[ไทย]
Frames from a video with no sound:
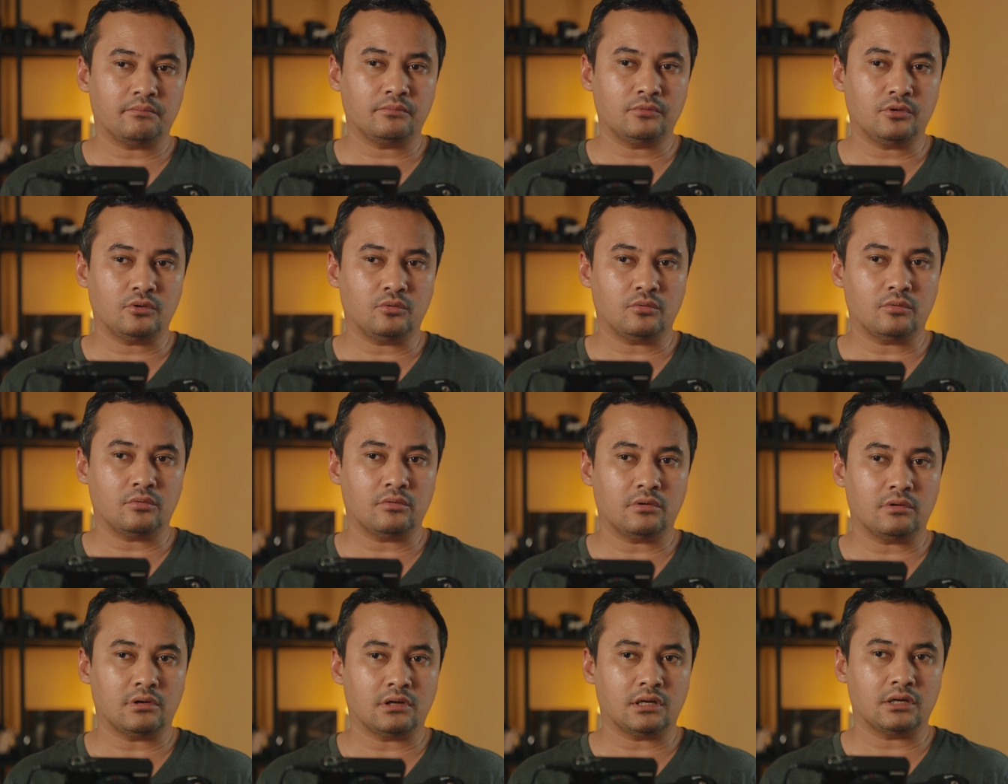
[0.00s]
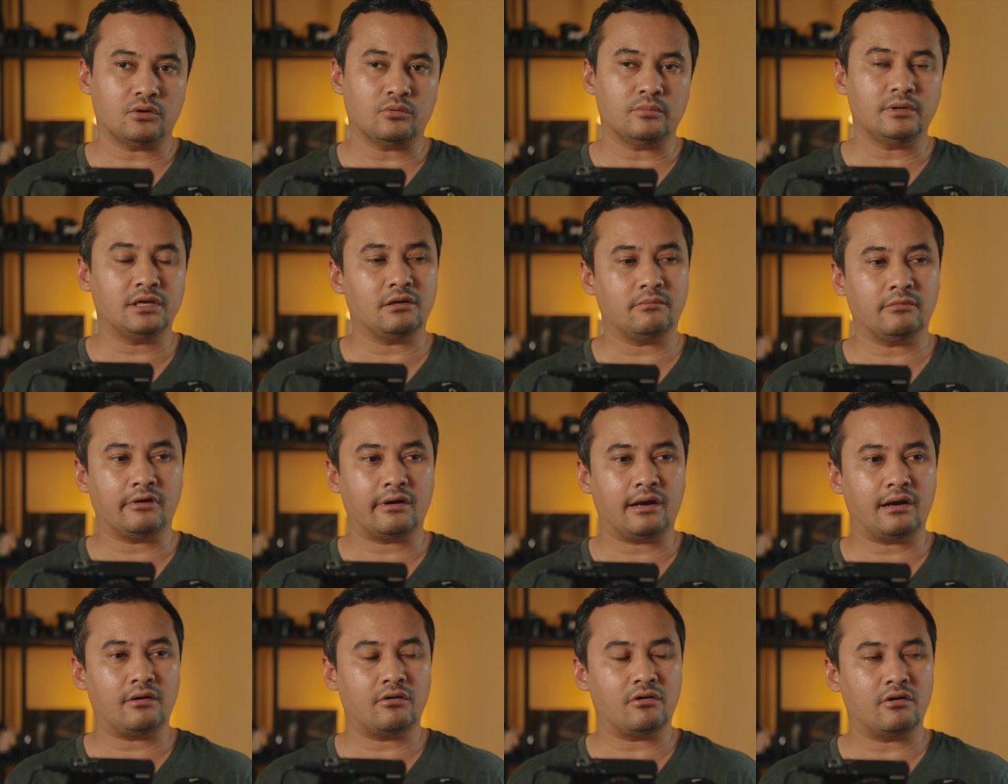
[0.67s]
บตัว Adobe
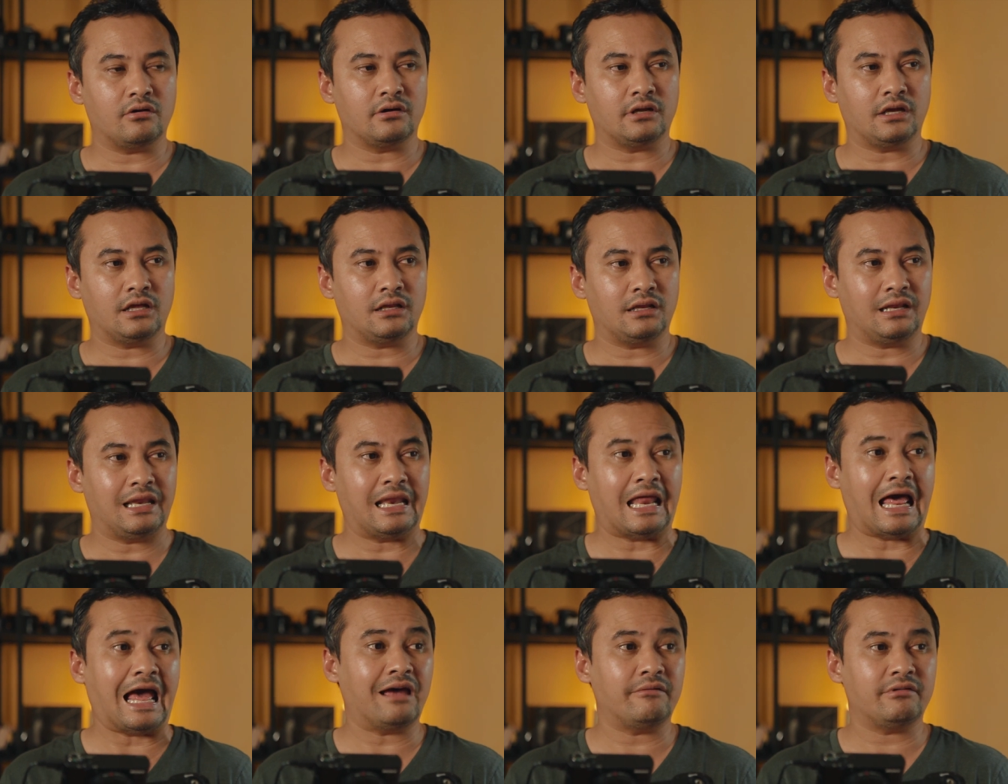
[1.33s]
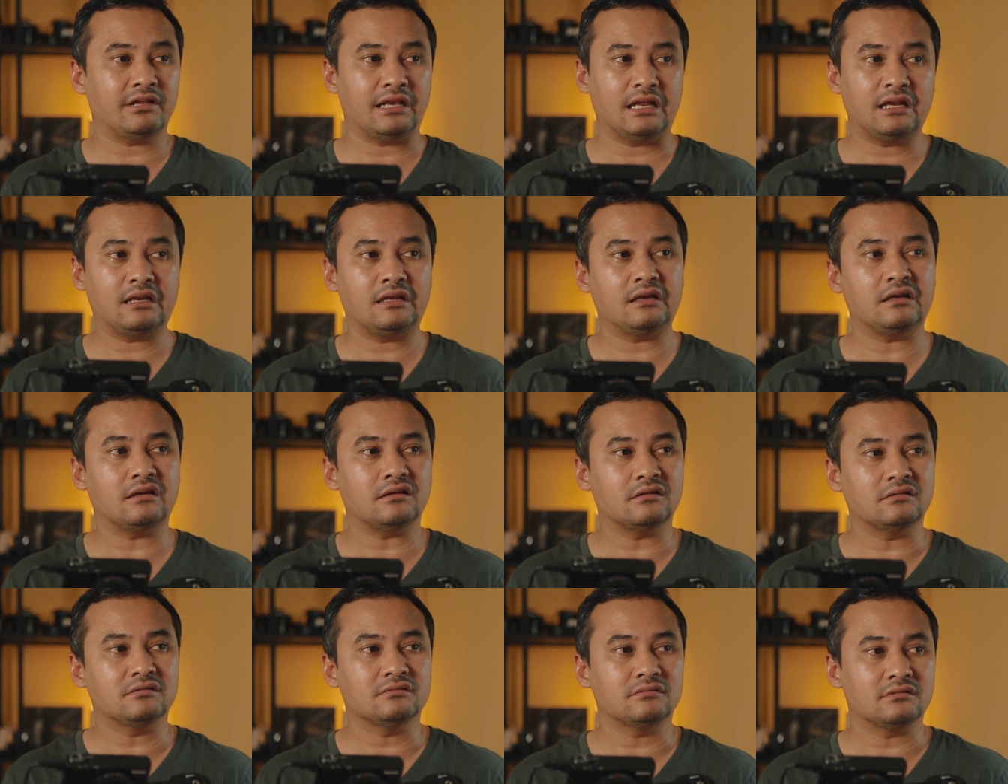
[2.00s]
Camera Raw เนี่ยล้าไปนิดนึง
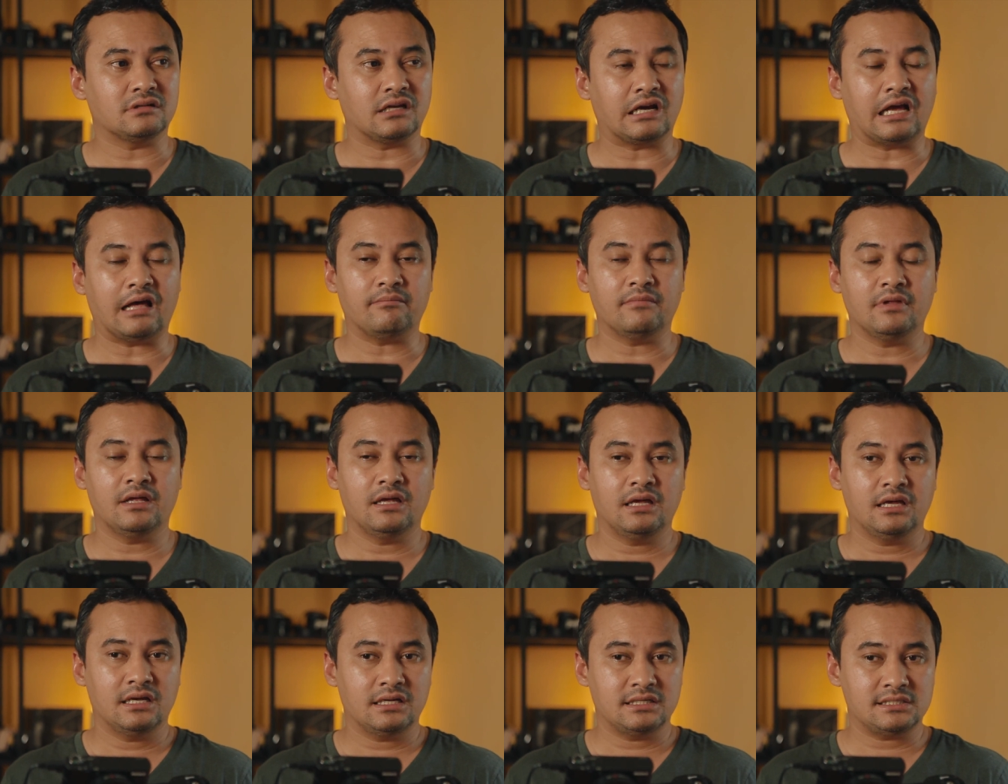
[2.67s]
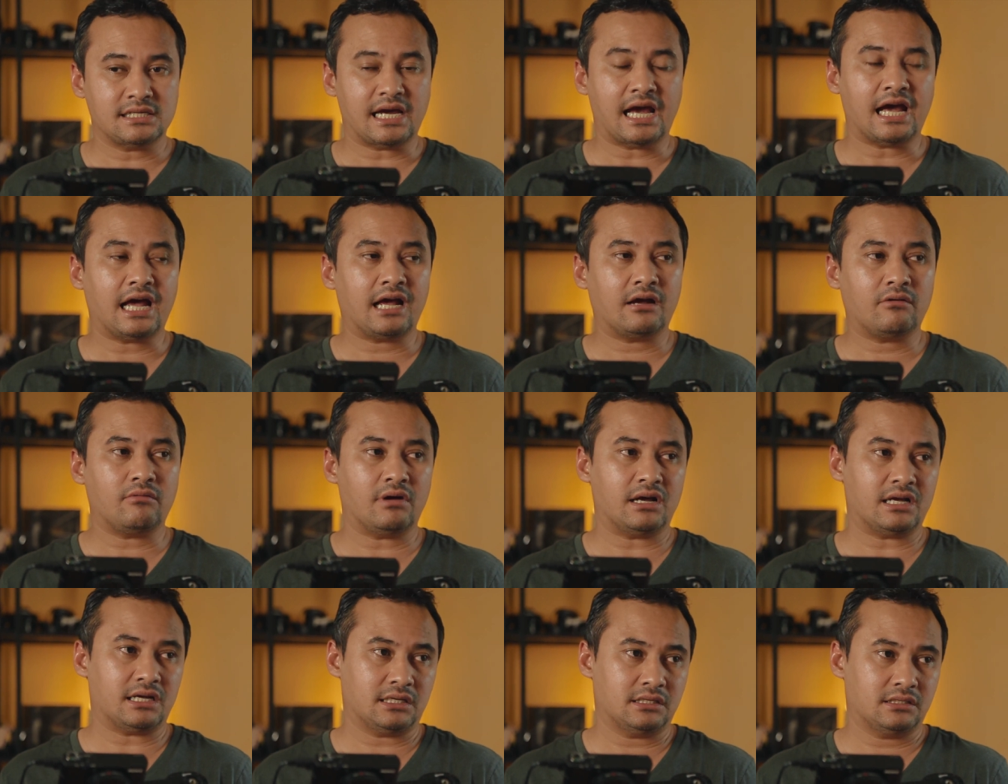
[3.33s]
นะครับช้าก
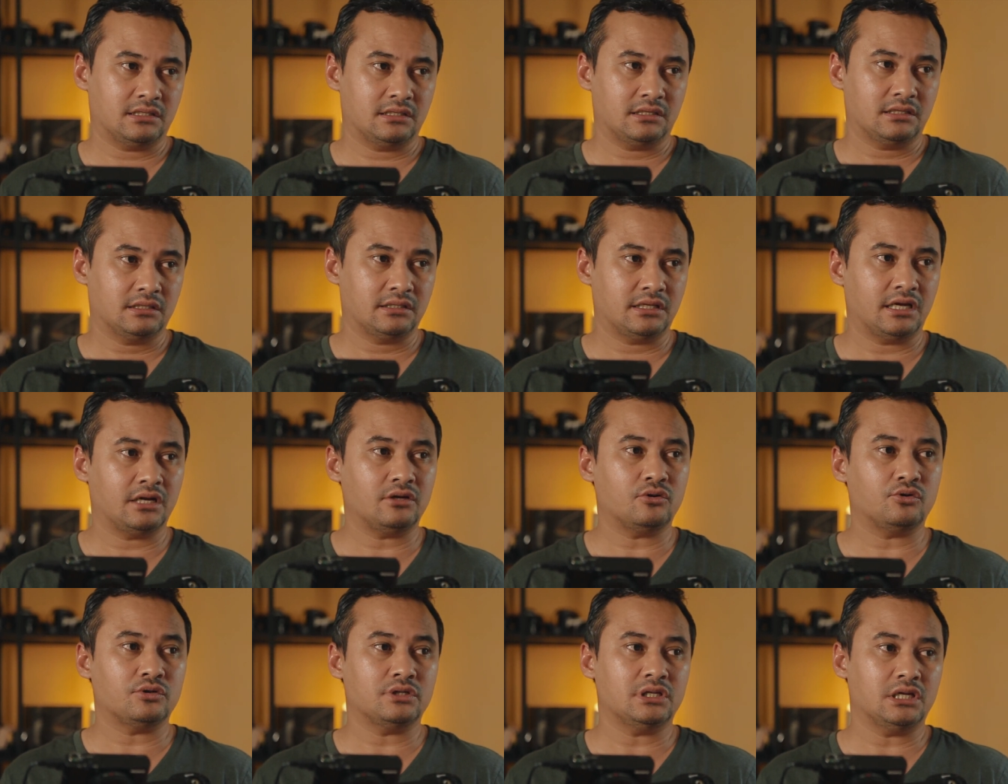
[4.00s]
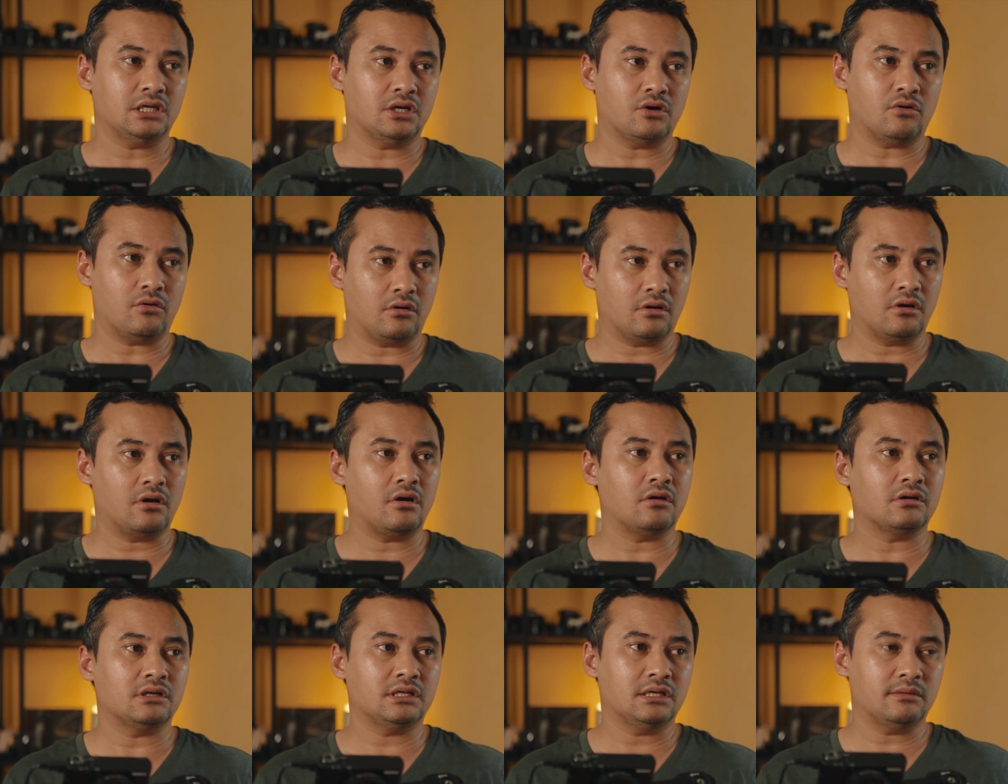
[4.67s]
ว่าเทคโนโลยีของก
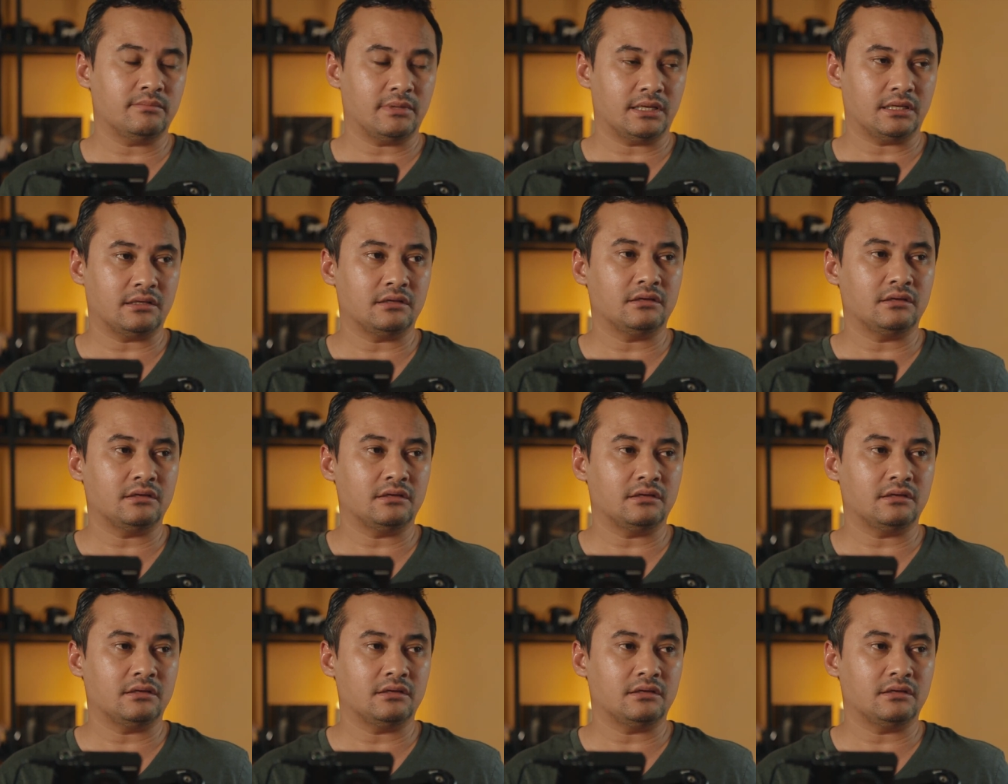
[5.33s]
ล้องที่มัน